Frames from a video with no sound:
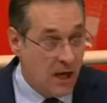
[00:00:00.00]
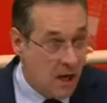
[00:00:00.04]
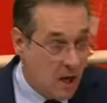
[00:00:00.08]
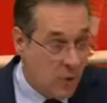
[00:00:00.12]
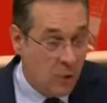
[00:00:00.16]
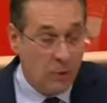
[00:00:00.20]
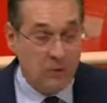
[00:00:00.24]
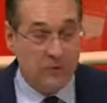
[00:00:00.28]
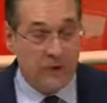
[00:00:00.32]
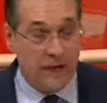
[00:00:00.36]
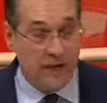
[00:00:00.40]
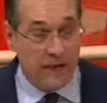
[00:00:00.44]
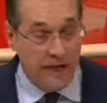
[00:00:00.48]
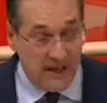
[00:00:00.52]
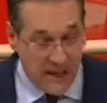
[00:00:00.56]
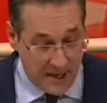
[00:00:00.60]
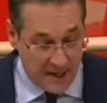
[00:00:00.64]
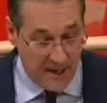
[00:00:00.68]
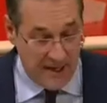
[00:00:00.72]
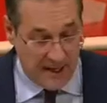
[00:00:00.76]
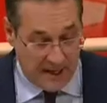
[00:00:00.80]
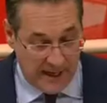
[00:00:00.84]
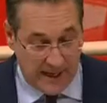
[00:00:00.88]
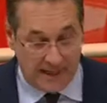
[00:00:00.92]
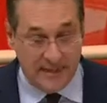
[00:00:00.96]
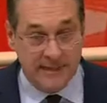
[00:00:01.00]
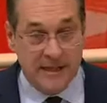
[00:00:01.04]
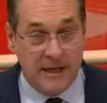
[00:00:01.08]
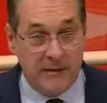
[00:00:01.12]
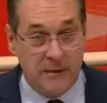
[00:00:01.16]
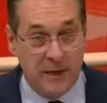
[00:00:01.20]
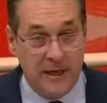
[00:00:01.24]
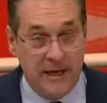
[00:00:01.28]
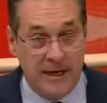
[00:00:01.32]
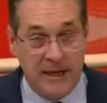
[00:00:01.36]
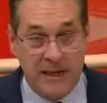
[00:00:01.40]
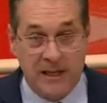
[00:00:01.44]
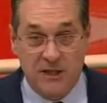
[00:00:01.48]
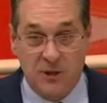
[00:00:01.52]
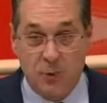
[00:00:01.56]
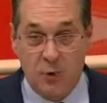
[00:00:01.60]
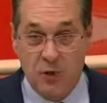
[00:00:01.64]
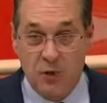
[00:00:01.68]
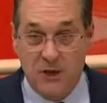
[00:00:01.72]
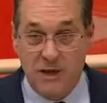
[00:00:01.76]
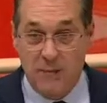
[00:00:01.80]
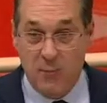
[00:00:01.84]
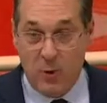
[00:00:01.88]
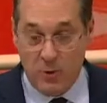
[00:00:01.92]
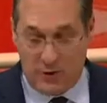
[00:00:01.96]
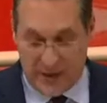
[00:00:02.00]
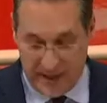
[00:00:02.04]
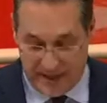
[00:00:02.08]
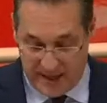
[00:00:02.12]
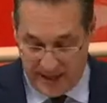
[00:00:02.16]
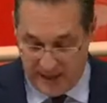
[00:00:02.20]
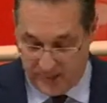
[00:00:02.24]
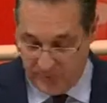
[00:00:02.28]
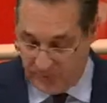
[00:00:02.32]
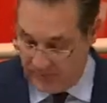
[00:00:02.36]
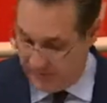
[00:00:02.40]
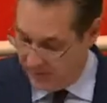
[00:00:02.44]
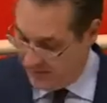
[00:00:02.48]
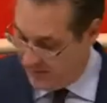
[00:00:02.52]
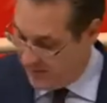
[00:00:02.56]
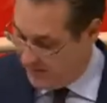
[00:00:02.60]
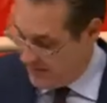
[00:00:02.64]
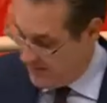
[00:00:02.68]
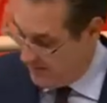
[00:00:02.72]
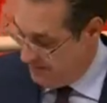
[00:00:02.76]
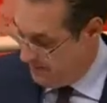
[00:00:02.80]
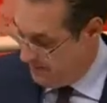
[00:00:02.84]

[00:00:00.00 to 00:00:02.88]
Unter Ihnen hätte es natürlich eine Zustimmung gegeben. Ja.